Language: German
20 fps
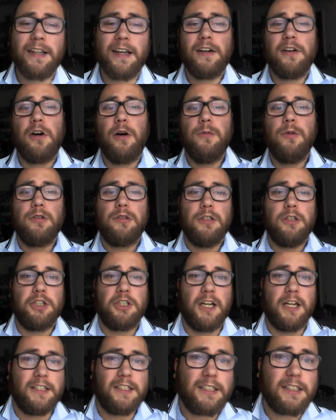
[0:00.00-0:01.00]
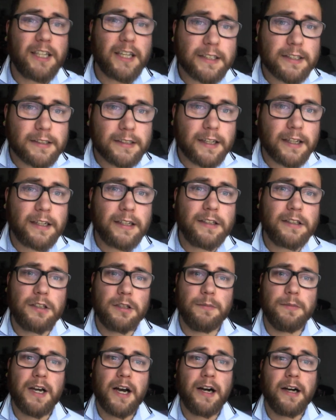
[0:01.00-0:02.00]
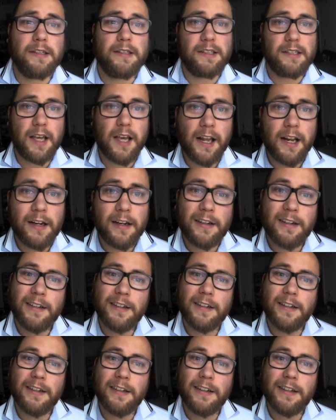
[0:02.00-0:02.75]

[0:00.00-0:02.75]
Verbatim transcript: Dann kommen noch die Statistiken zum Jahresende.